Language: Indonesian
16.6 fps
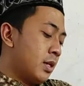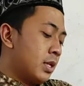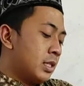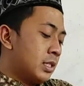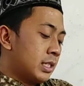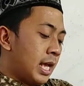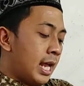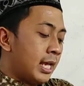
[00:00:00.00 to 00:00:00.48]

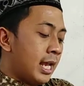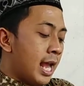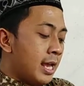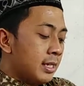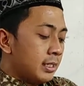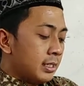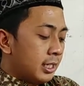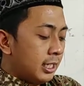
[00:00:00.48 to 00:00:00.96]

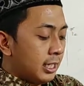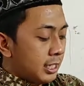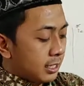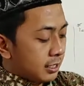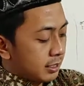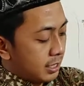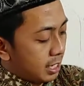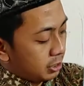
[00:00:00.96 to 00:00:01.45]
sekarang ini
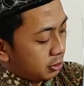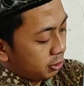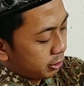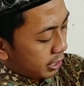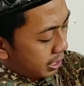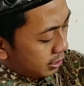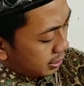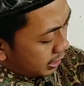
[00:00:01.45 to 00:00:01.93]

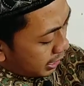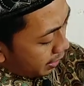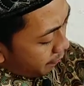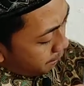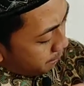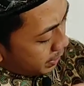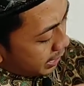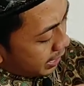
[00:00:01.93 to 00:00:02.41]
selanjutnya ada
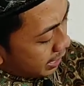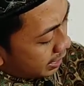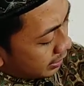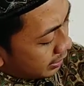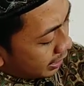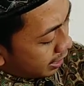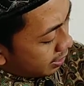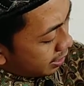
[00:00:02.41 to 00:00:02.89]
gambar
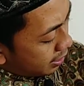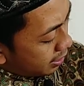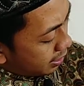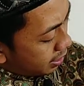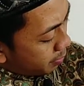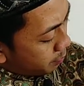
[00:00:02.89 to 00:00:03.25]
kakak-kakak